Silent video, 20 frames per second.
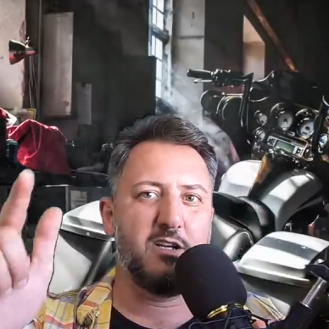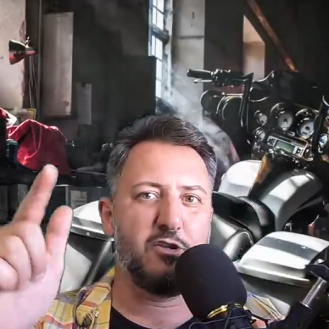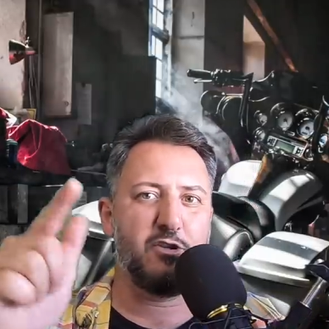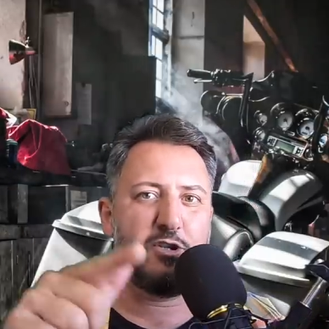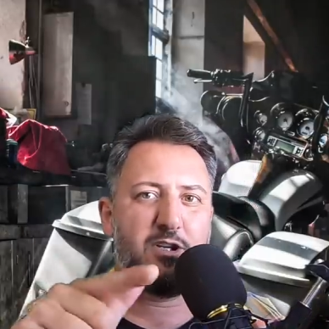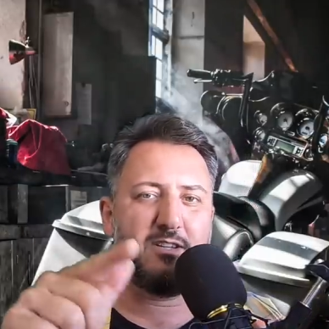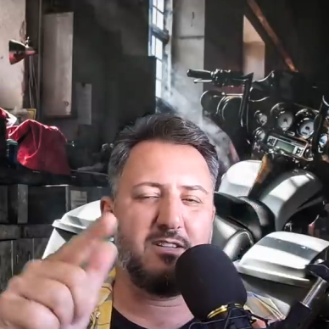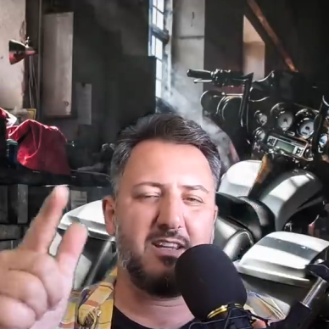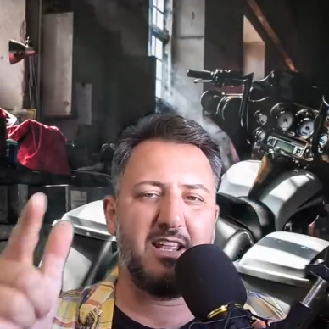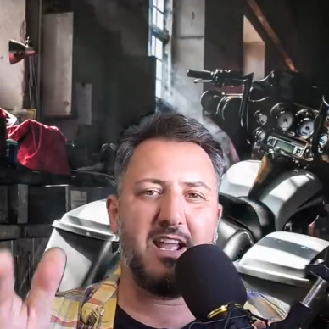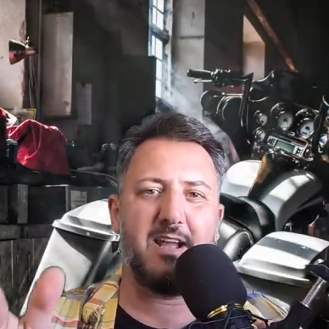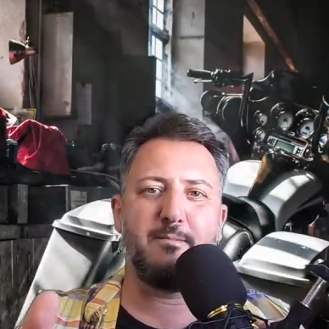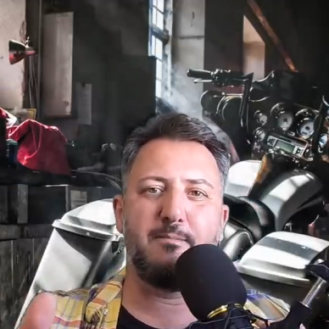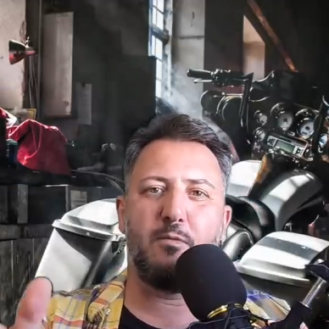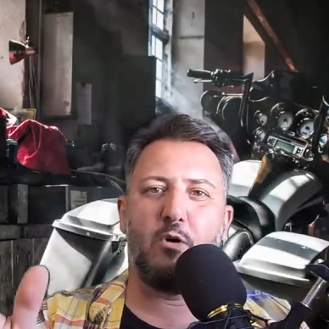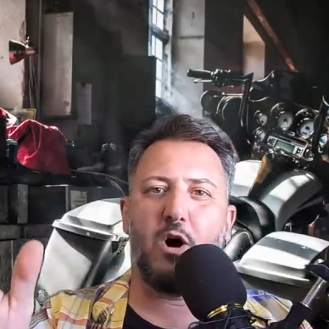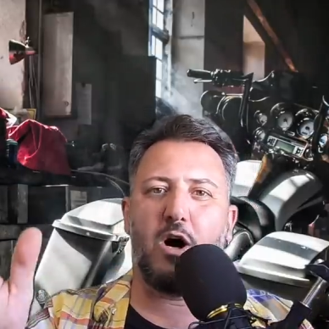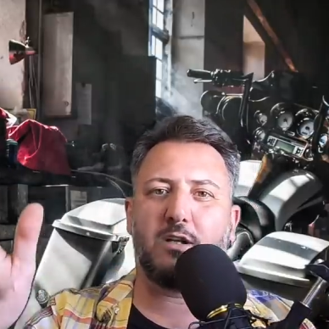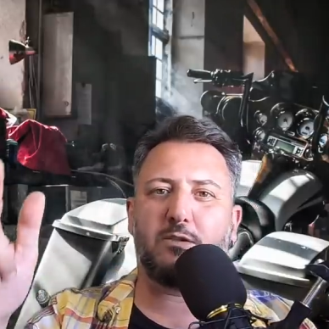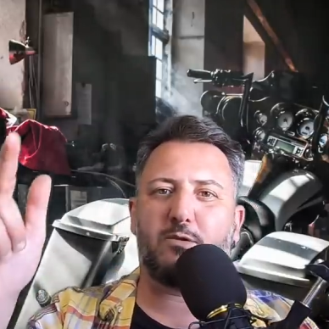de ter
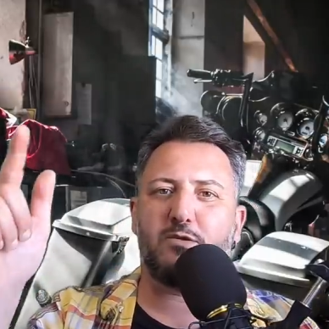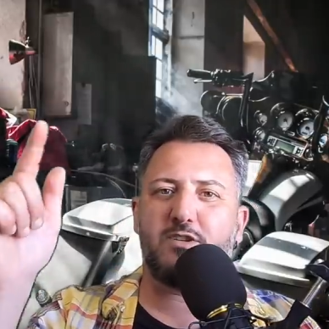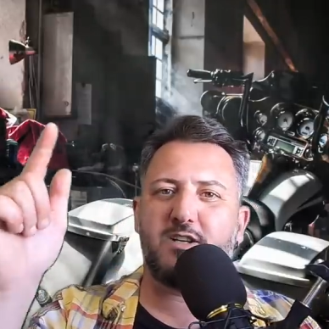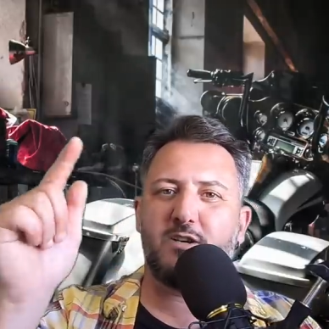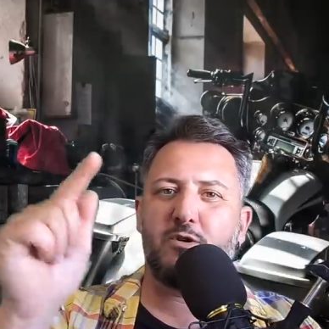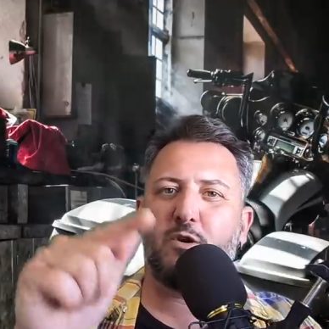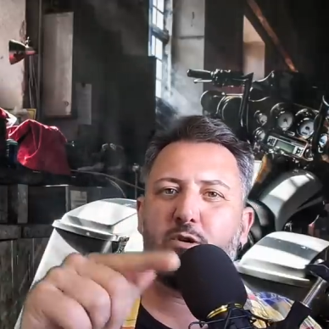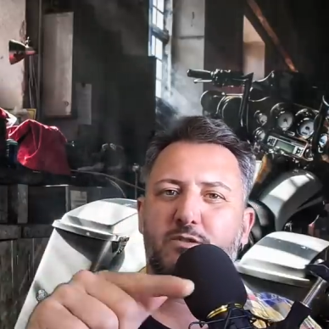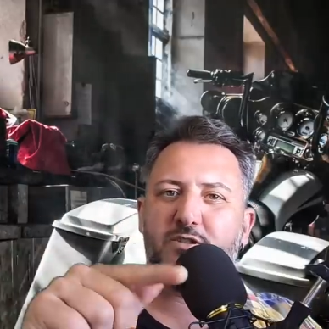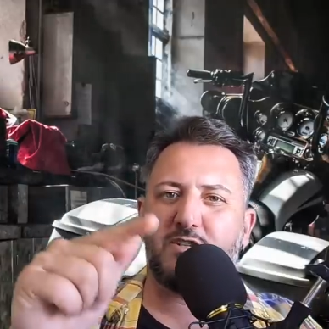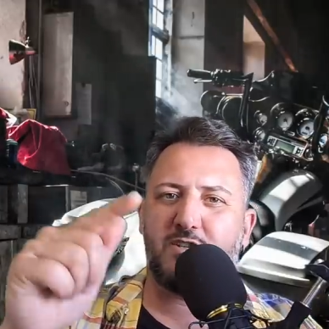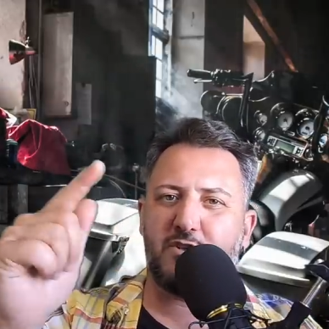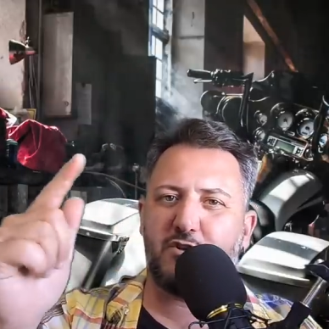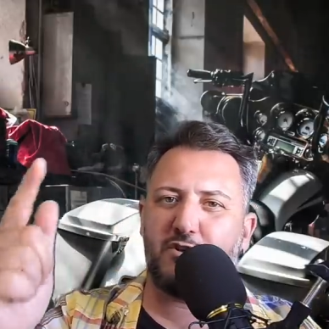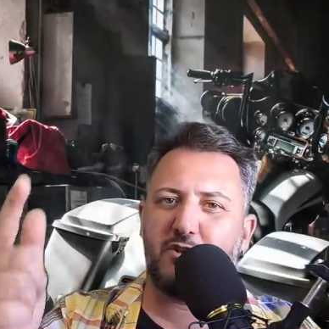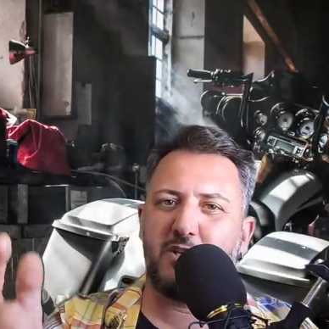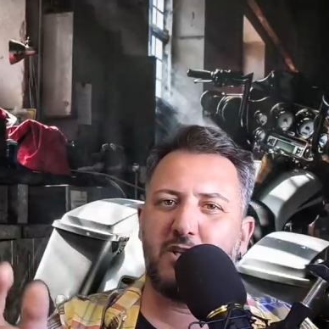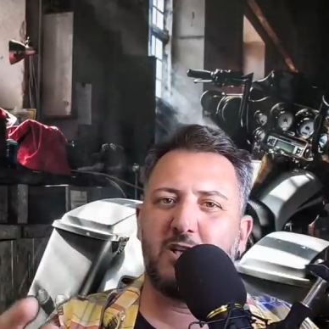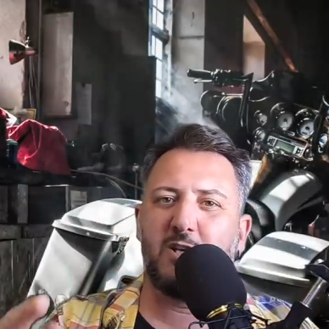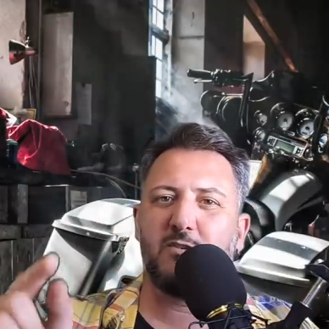motos em outros
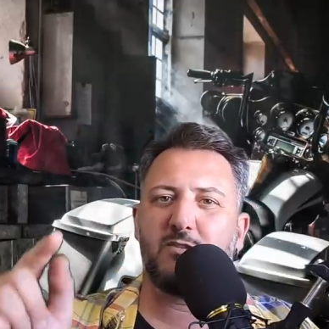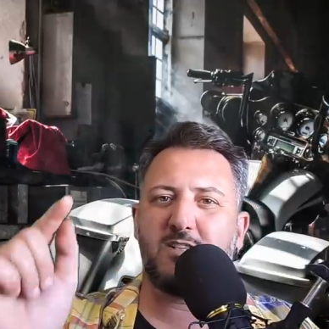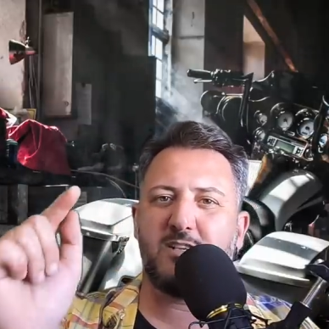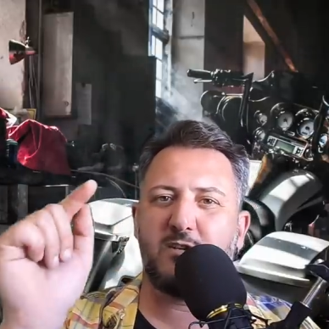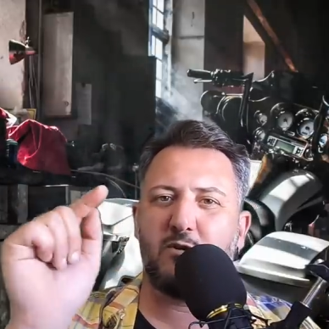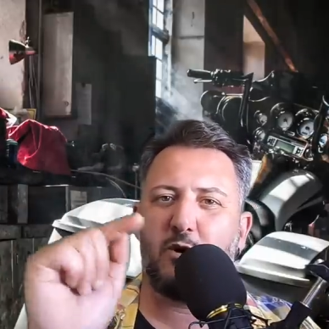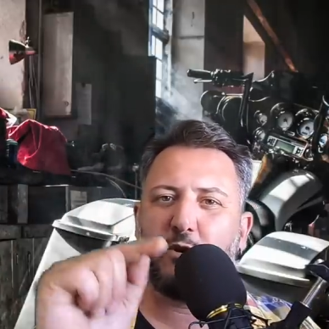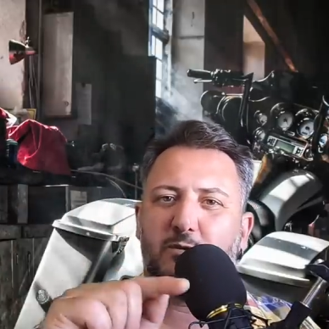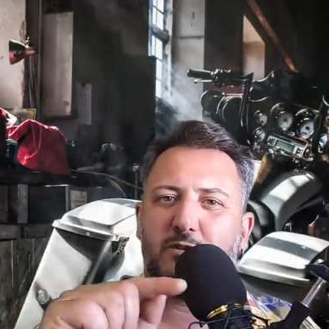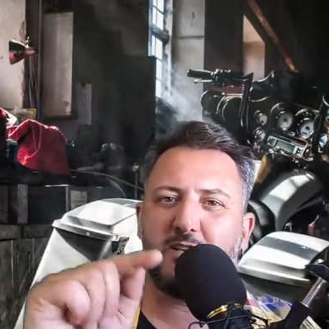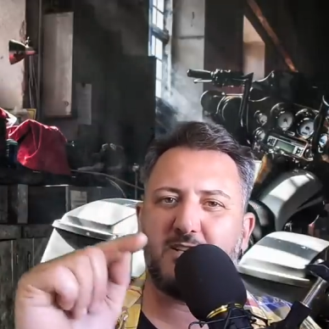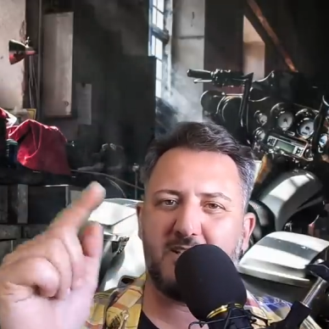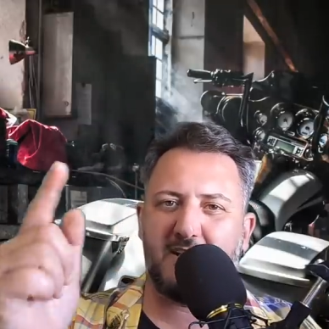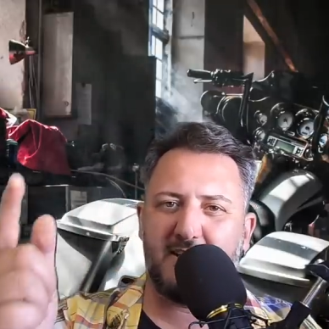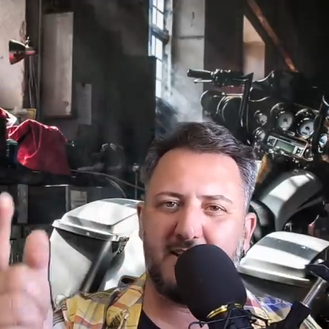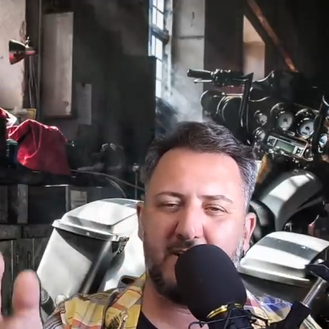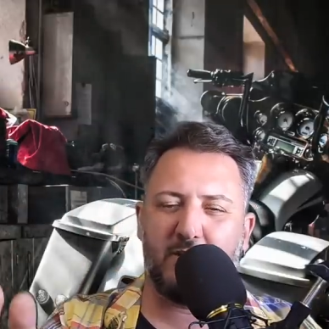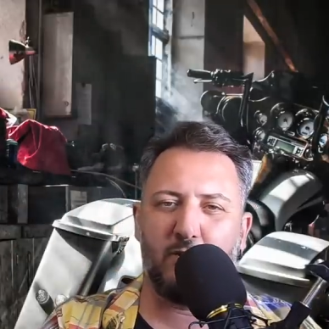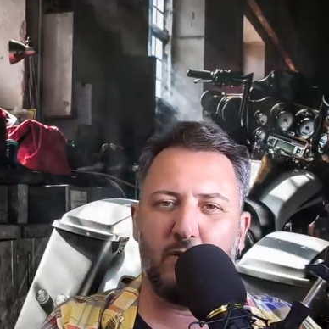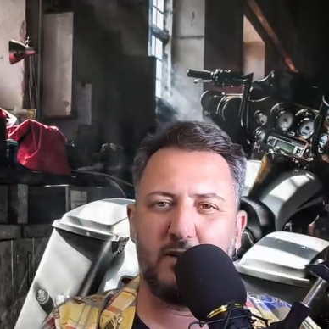estilos, em outras
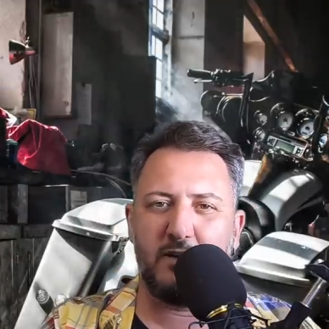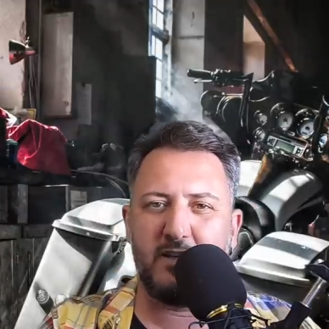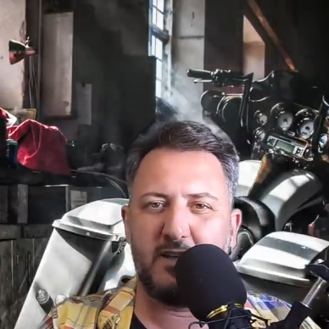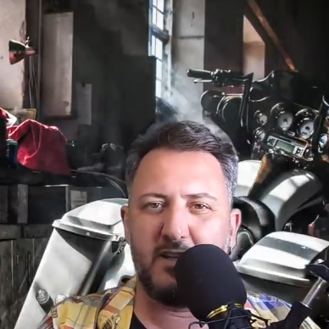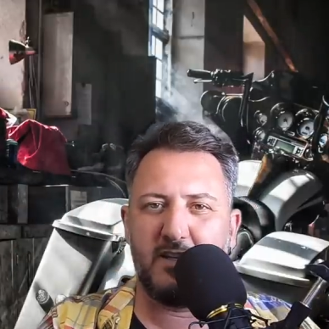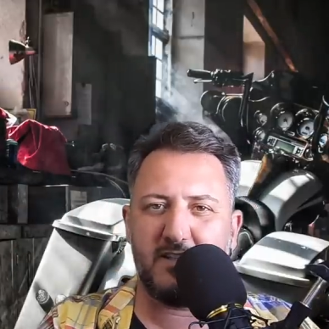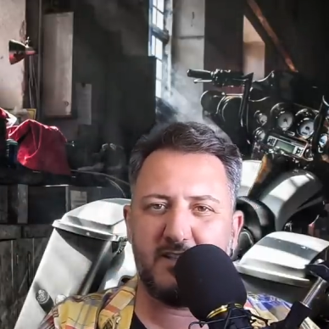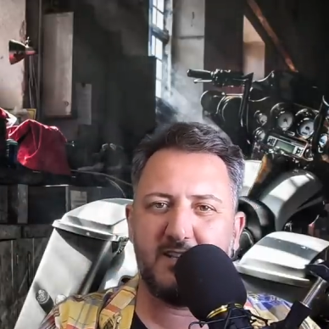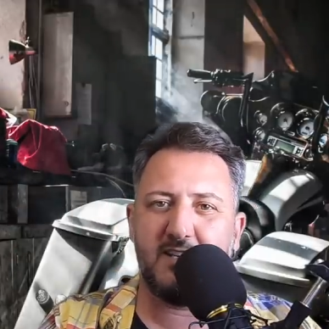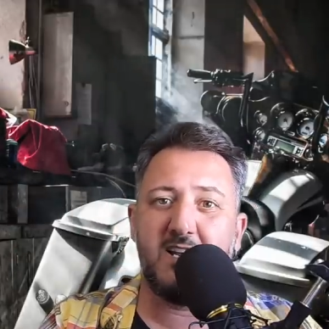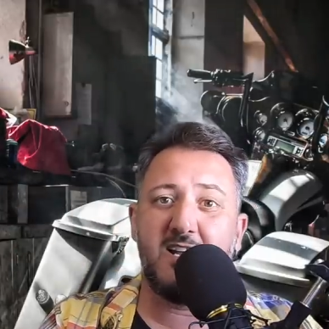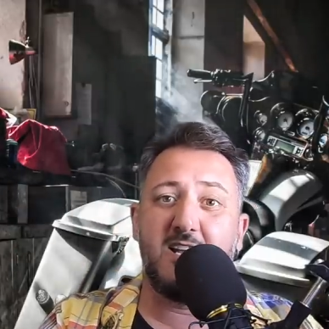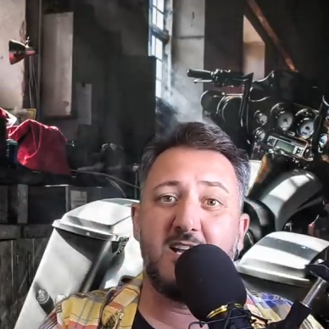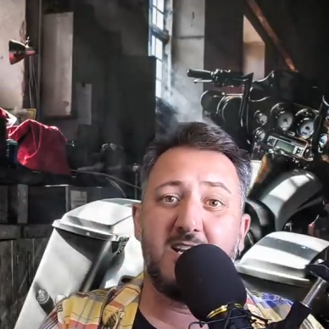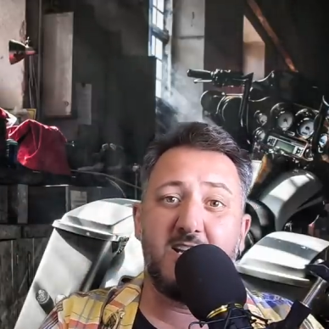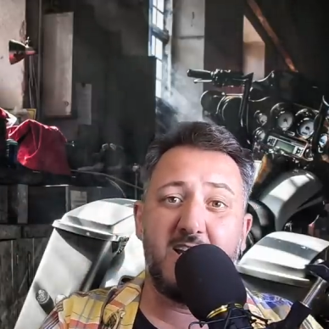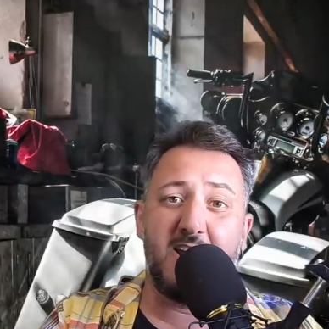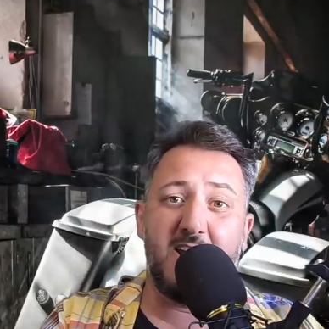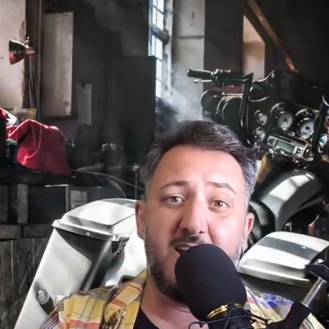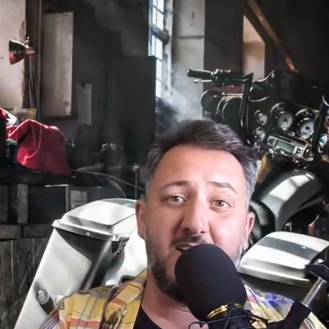categorias
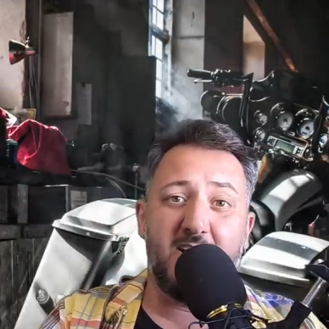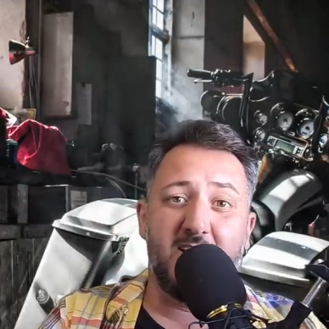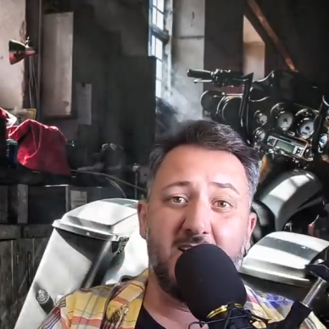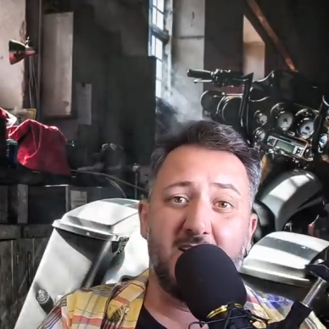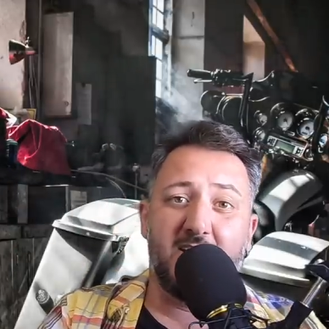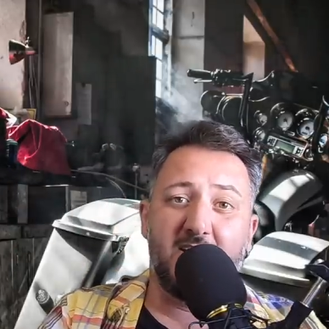e